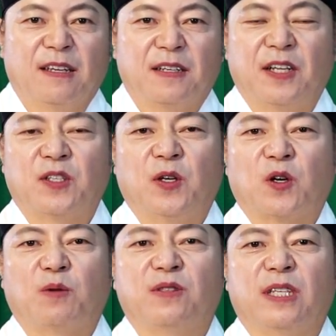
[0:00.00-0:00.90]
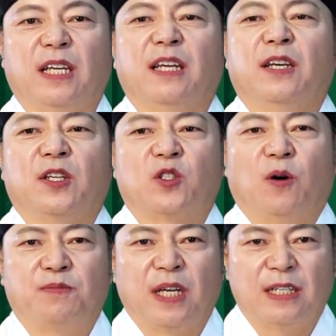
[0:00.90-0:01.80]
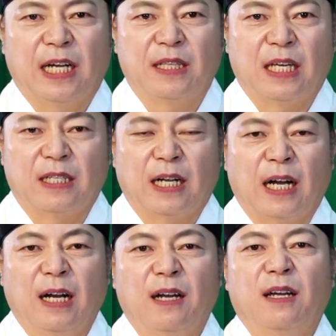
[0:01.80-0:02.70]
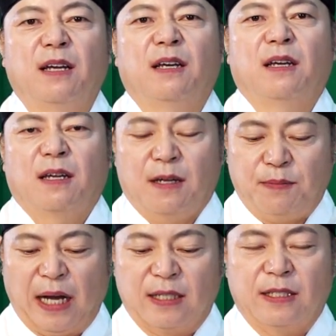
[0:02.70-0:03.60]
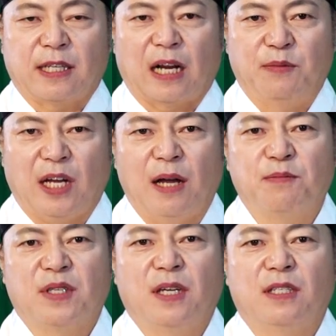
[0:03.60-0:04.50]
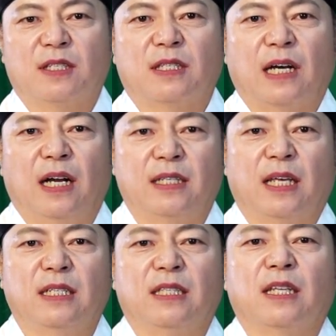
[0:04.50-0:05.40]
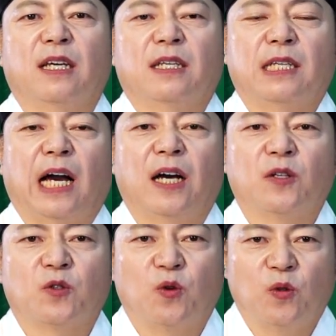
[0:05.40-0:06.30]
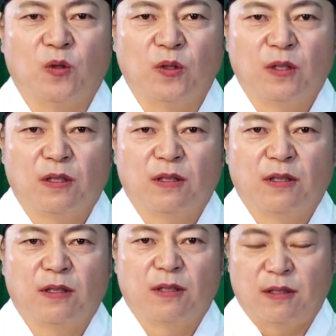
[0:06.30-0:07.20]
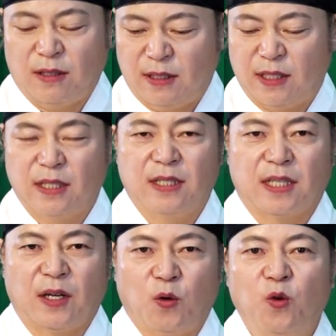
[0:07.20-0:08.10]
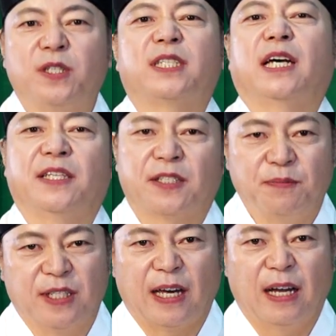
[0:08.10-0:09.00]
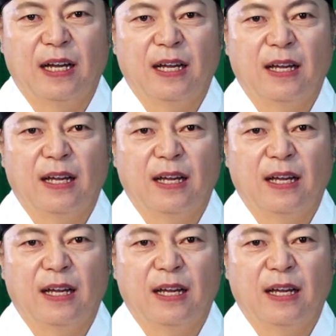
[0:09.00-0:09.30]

그래서 여러분들이 접대를 한다든가 많은 사람이 함께 식사할 때는 양손 쓰는 게 옳지 않습니다.